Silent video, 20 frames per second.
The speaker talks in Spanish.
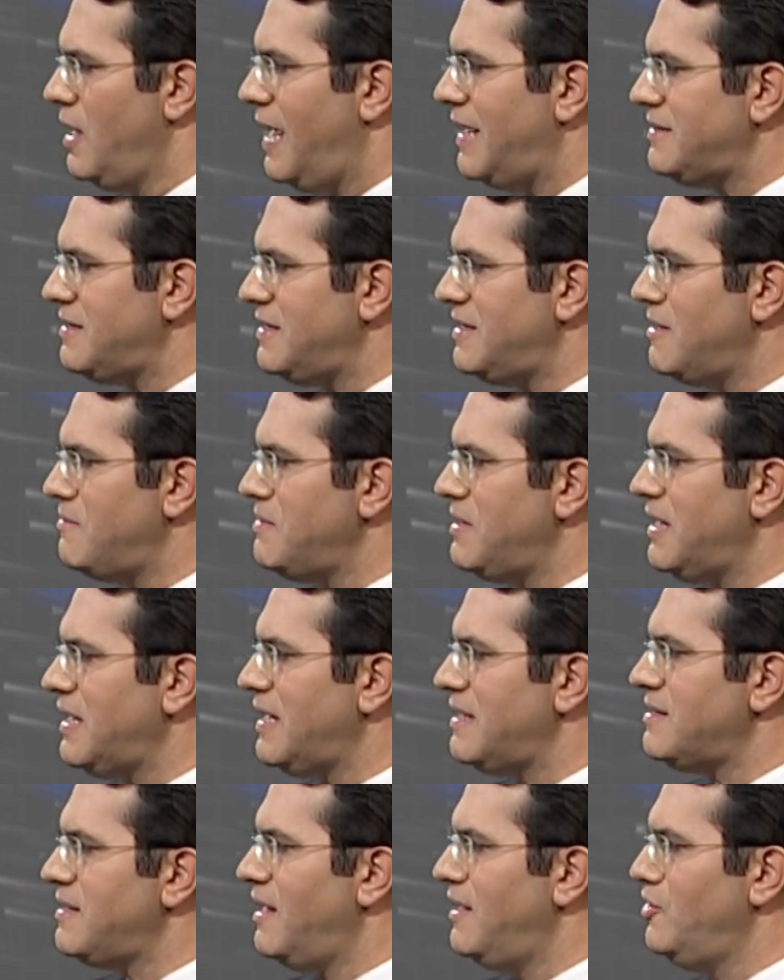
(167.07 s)
Así
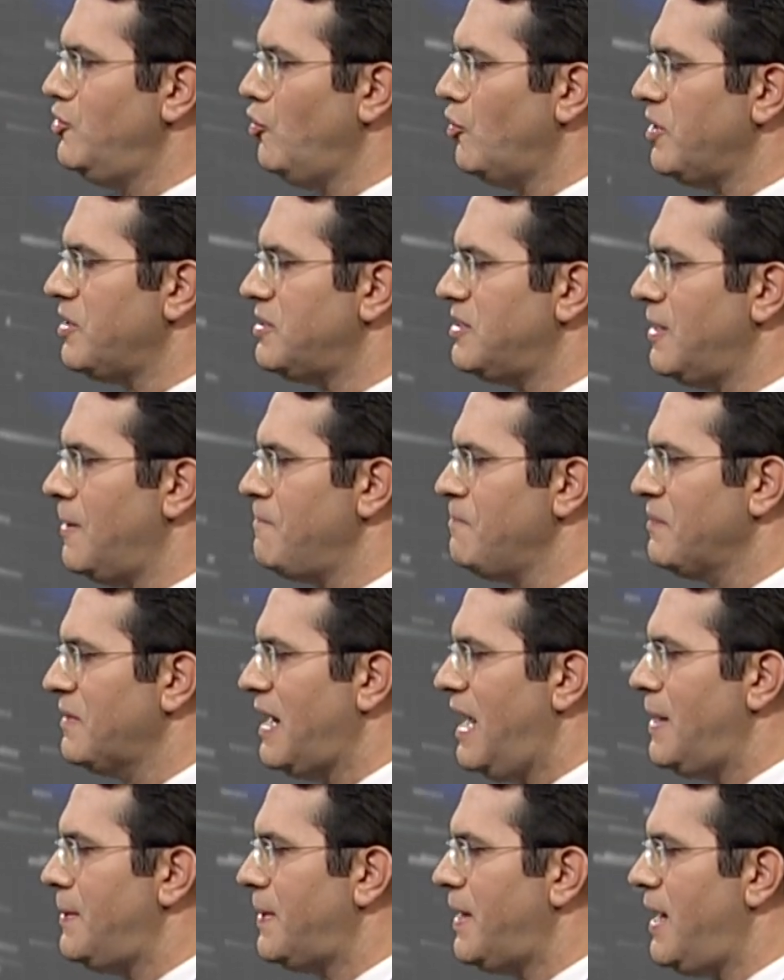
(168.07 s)
también hacia el noreste
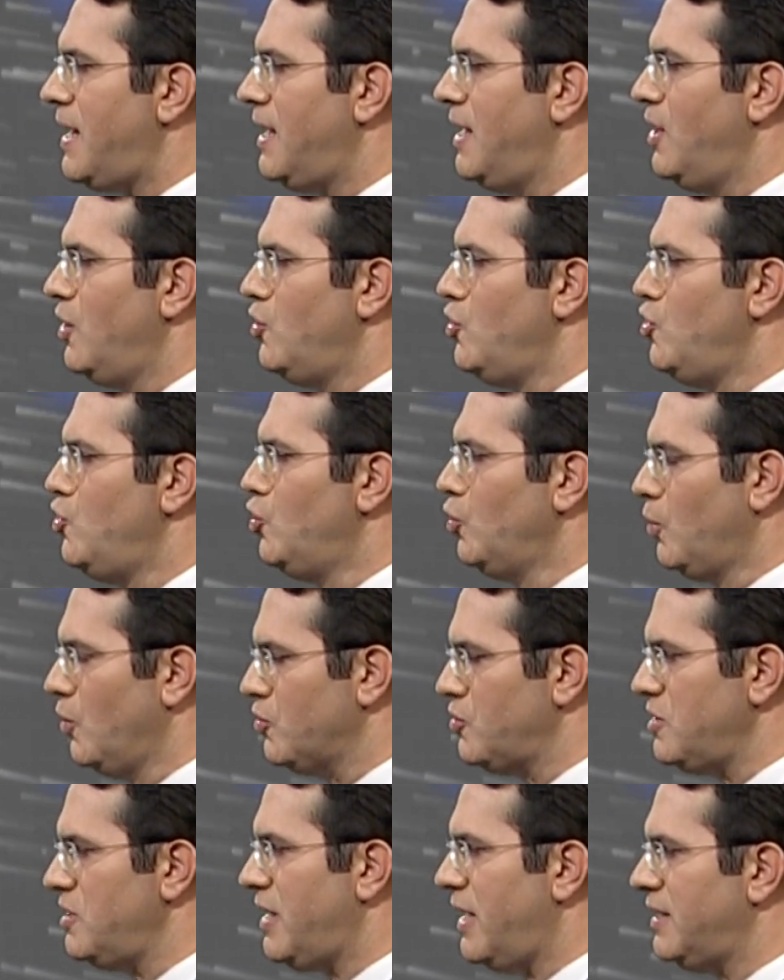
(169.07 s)
habrá
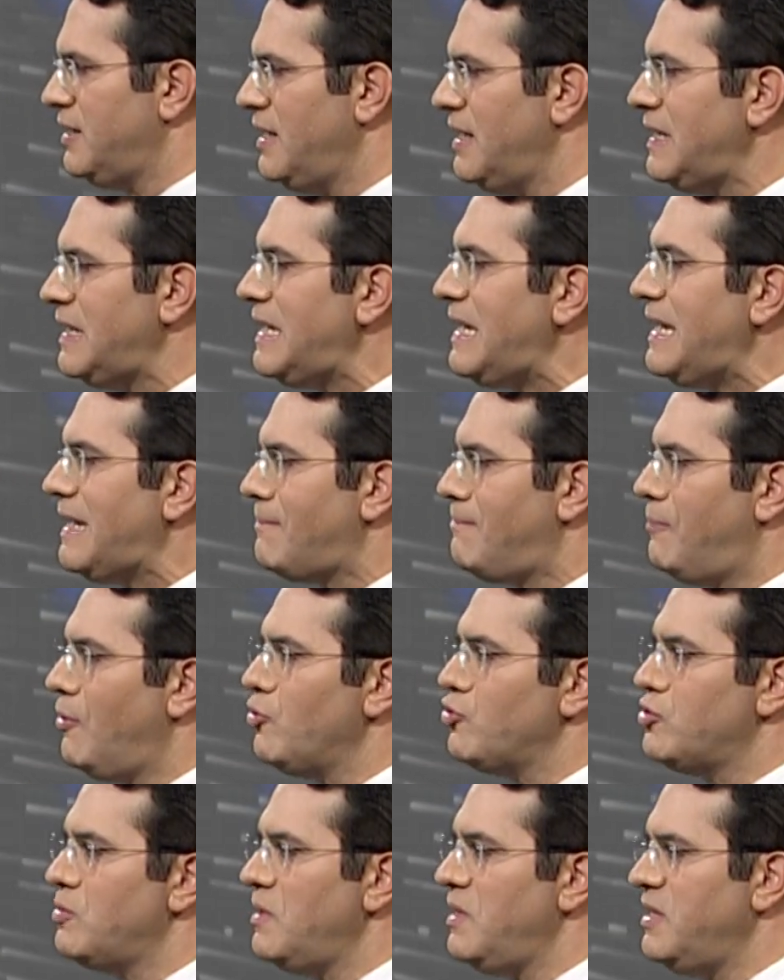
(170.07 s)
nubosidad y la
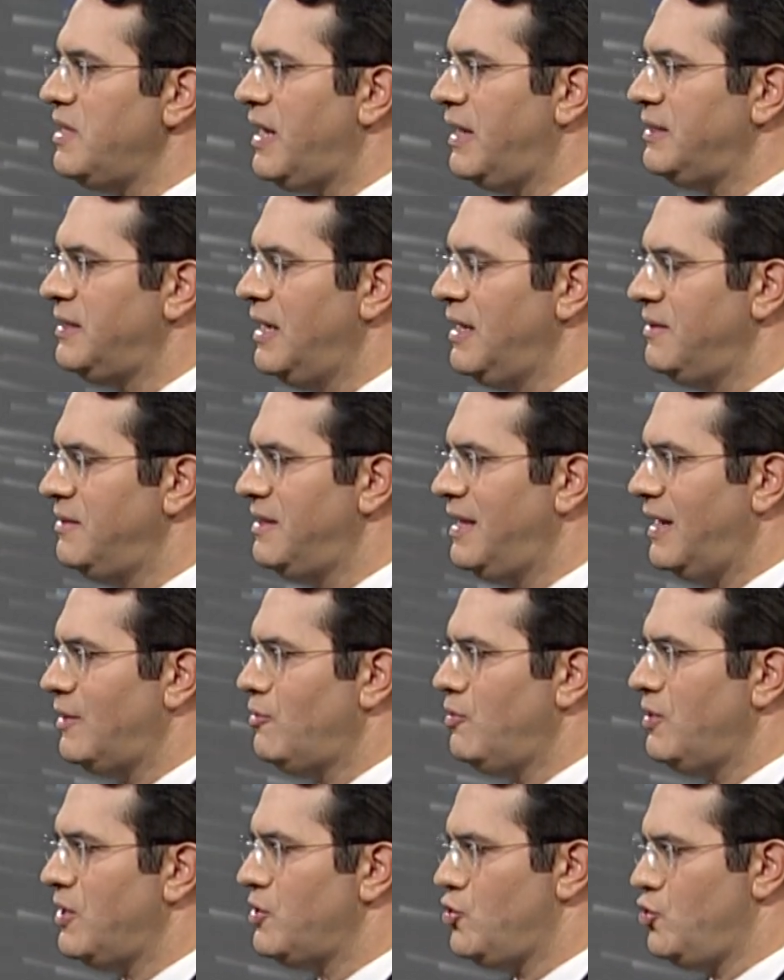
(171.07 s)
posibilidad de
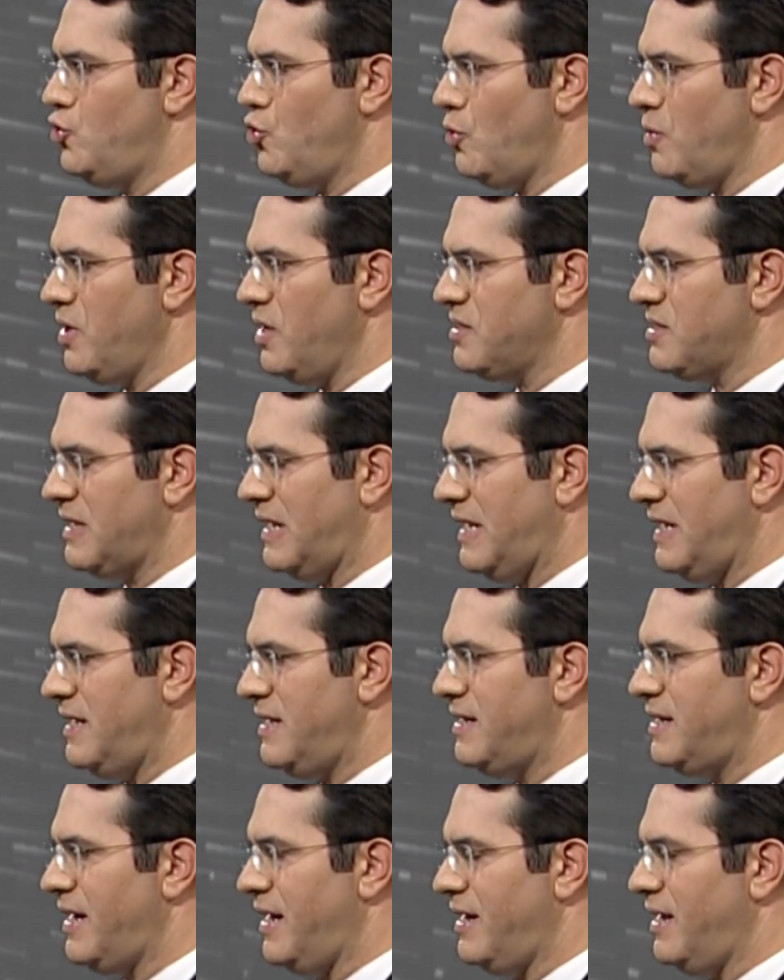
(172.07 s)
algunas lluvias
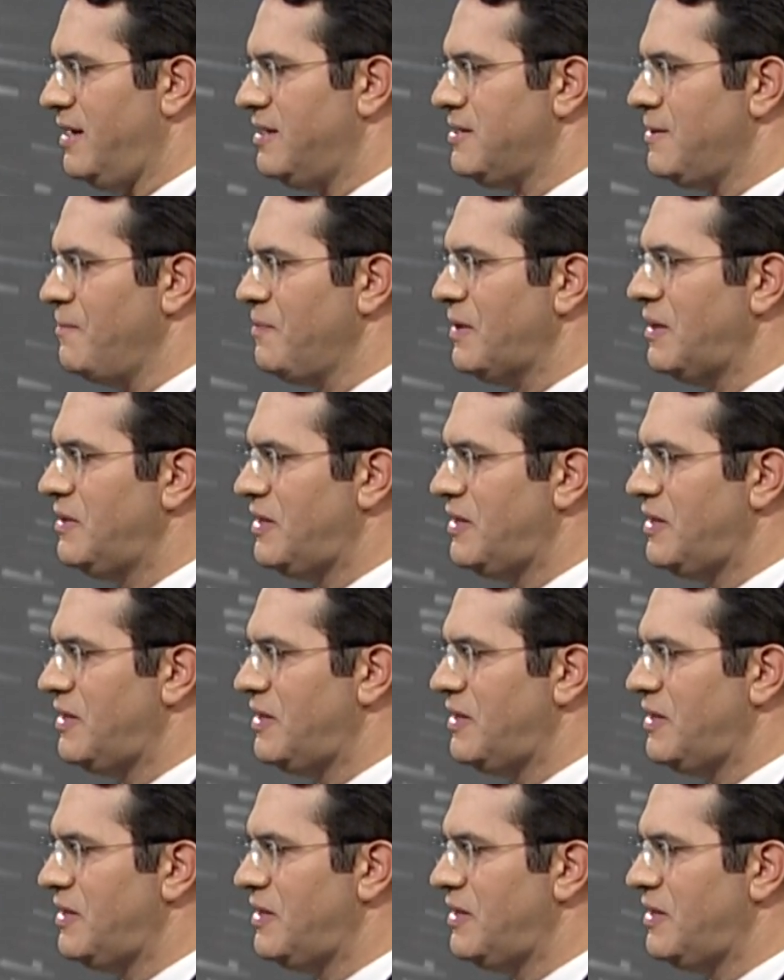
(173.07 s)
ligeras.